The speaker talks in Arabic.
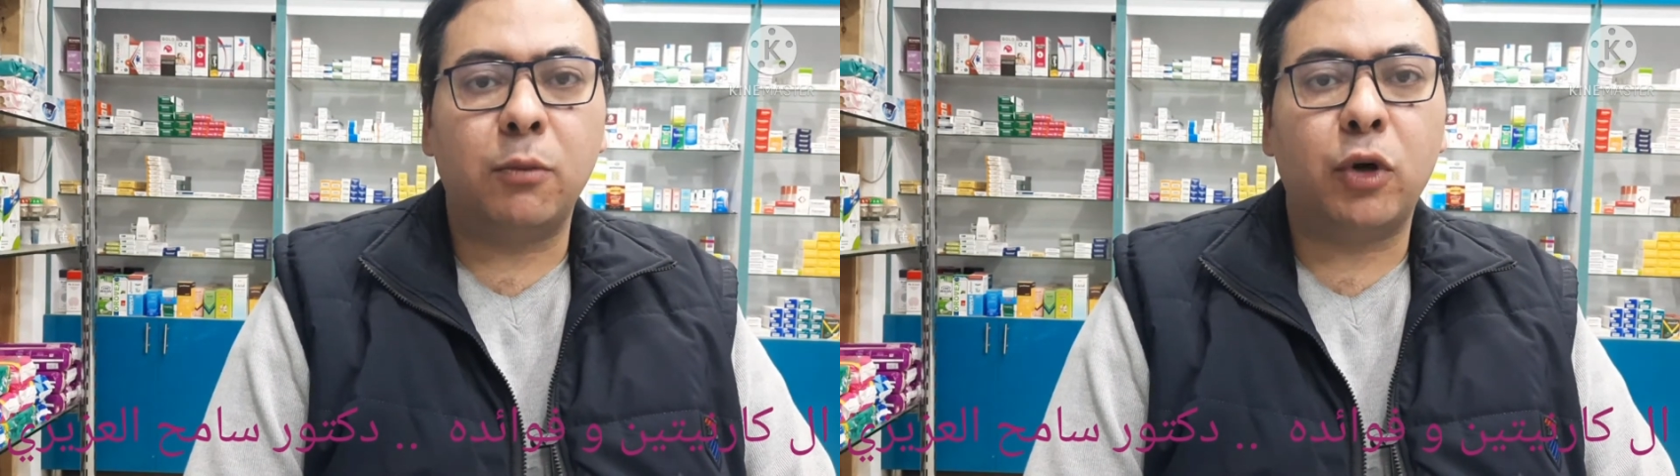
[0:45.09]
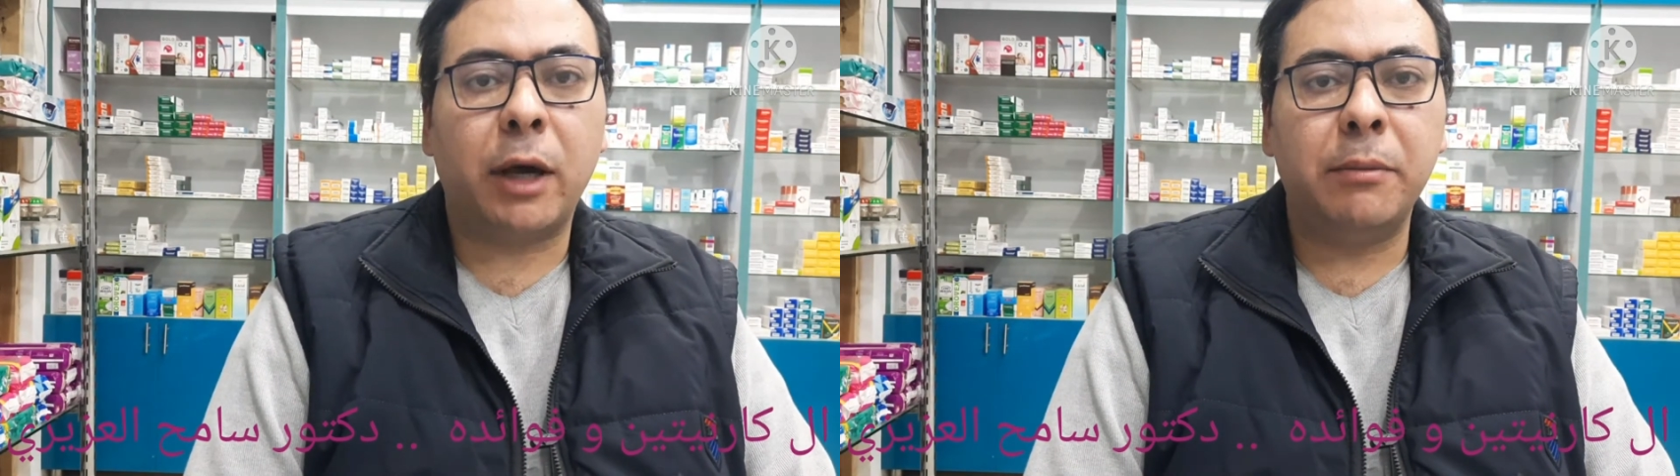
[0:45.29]

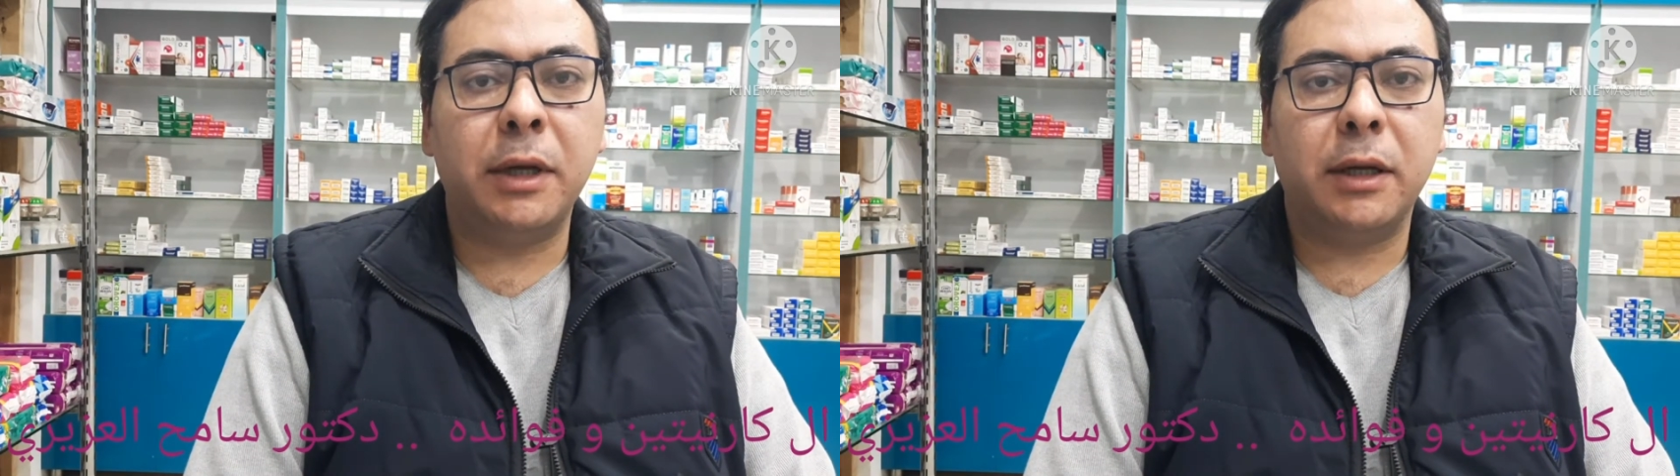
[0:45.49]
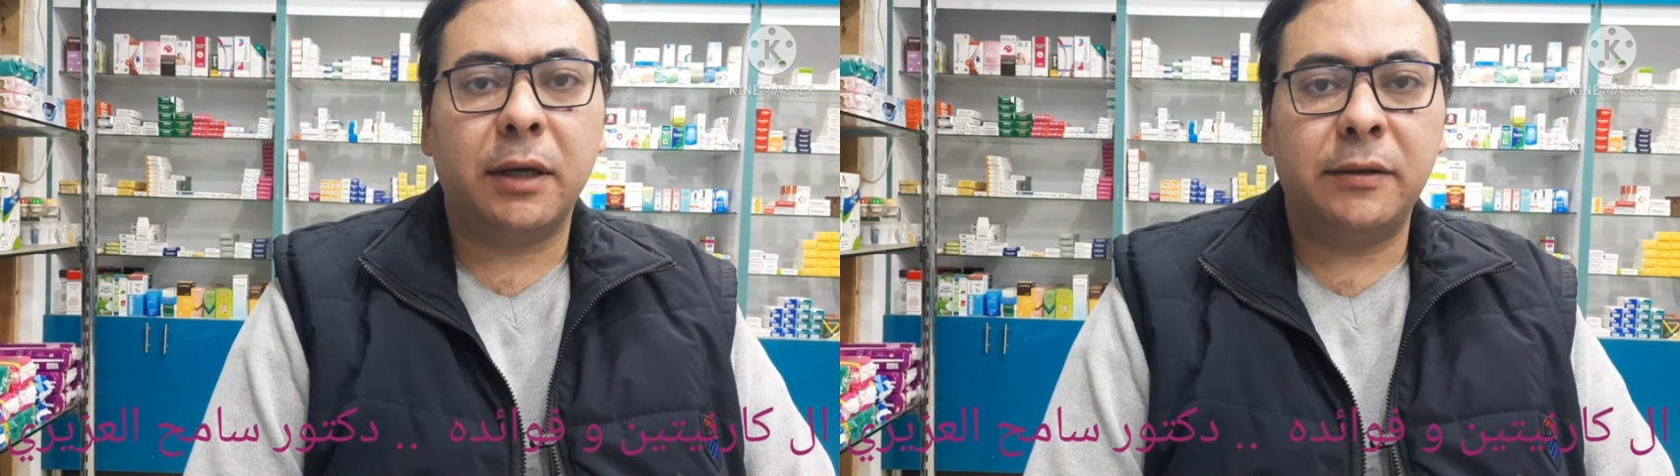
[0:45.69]

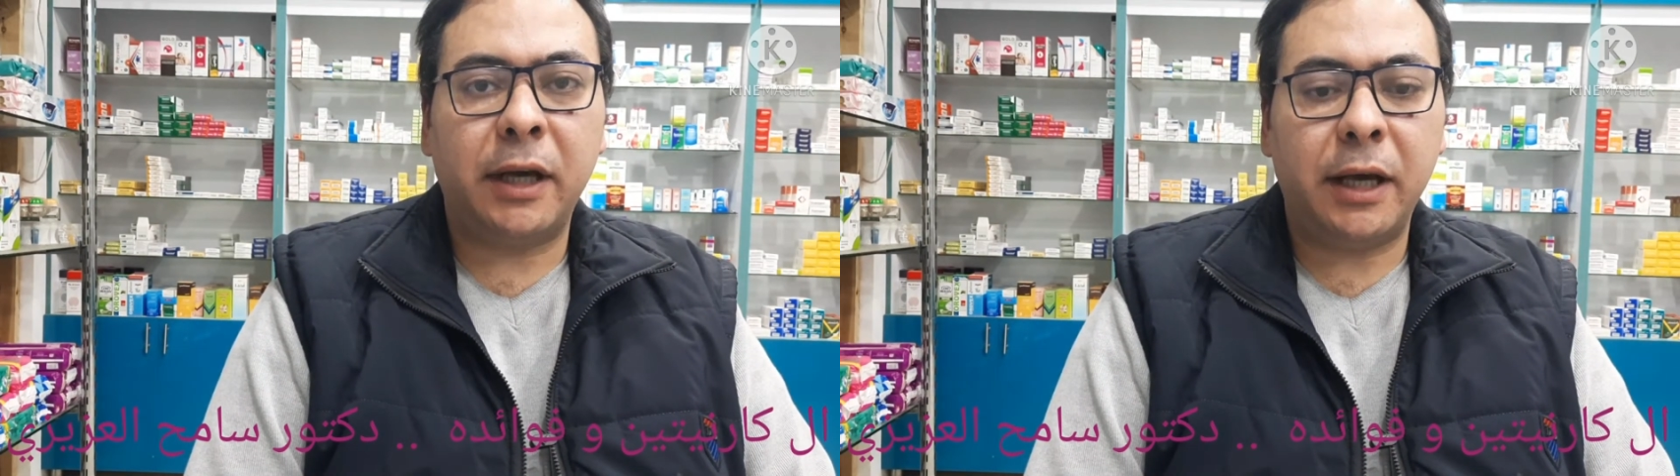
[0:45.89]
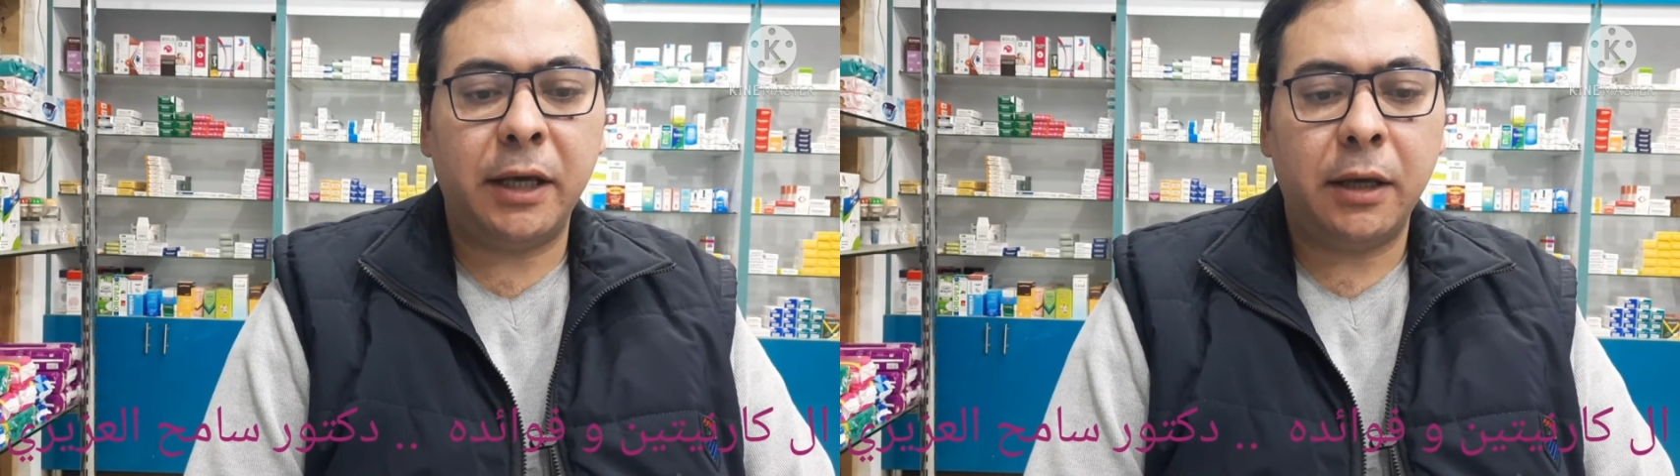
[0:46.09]
مكمل
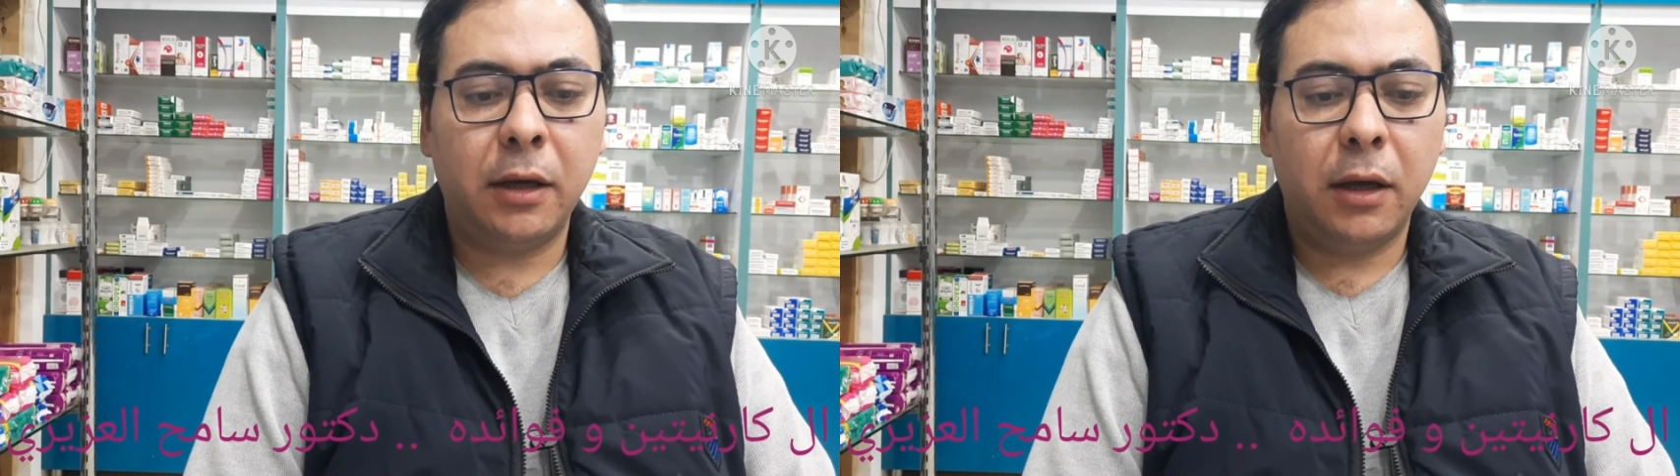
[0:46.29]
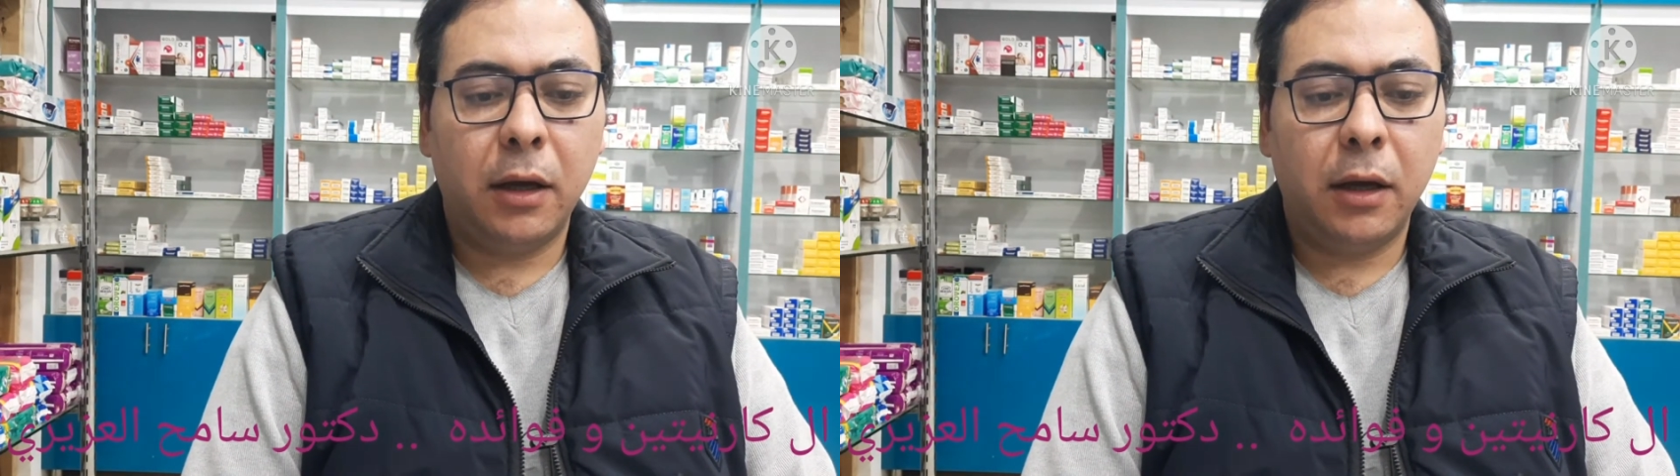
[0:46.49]
غذائي